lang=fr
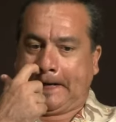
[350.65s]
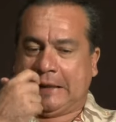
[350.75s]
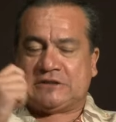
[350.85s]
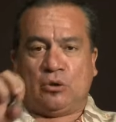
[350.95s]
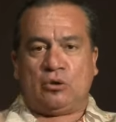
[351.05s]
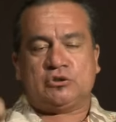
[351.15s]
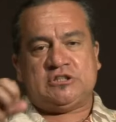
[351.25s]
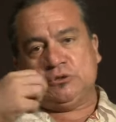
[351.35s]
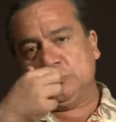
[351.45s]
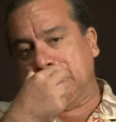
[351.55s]
Est-ce qu'on
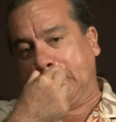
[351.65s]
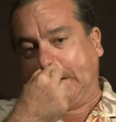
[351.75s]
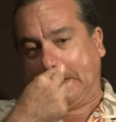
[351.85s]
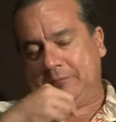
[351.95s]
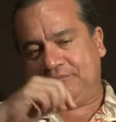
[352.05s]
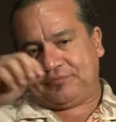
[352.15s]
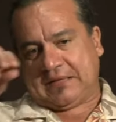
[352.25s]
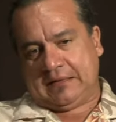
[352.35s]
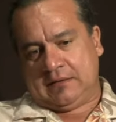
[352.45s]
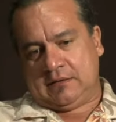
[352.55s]
continue
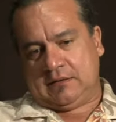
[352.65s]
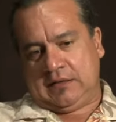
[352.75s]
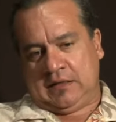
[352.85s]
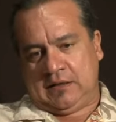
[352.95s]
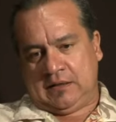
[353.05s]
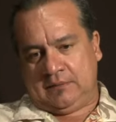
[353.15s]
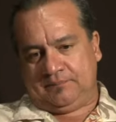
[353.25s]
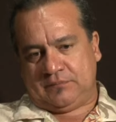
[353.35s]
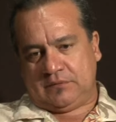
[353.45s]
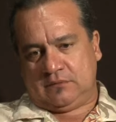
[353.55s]
euh, à
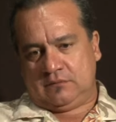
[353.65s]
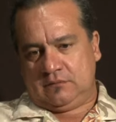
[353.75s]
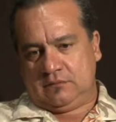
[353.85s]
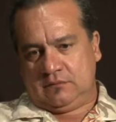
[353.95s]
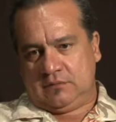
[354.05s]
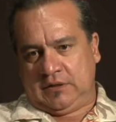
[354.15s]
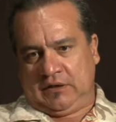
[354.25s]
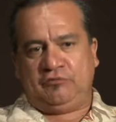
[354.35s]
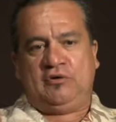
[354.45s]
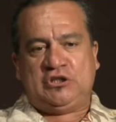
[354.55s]

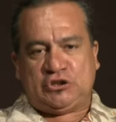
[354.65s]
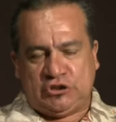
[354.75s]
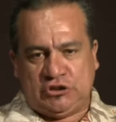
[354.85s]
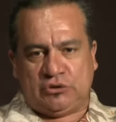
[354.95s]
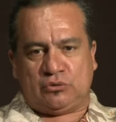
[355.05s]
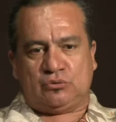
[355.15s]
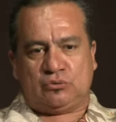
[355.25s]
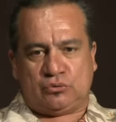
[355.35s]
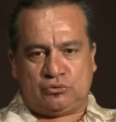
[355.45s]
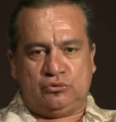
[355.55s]
réfléchir
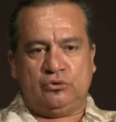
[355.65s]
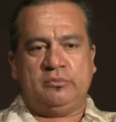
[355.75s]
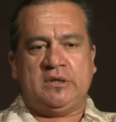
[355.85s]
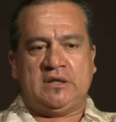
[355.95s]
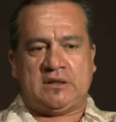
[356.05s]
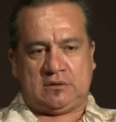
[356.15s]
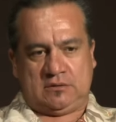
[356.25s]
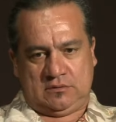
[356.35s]
autour du numérique